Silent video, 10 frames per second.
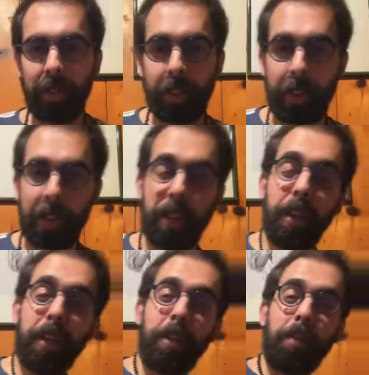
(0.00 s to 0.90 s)
Vá
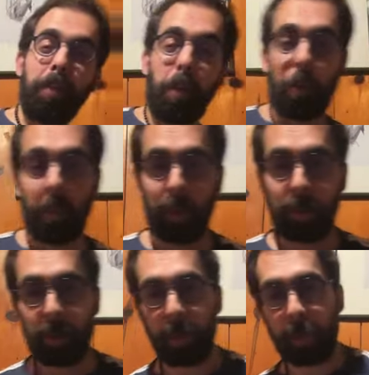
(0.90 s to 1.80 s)
chegando, vá
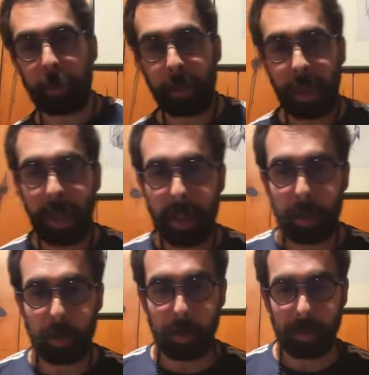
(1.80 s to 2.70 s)
ocupando o seu
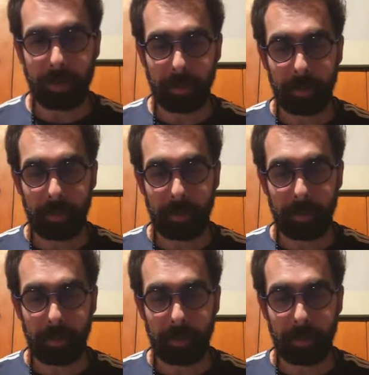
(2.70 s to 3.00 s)
espaço.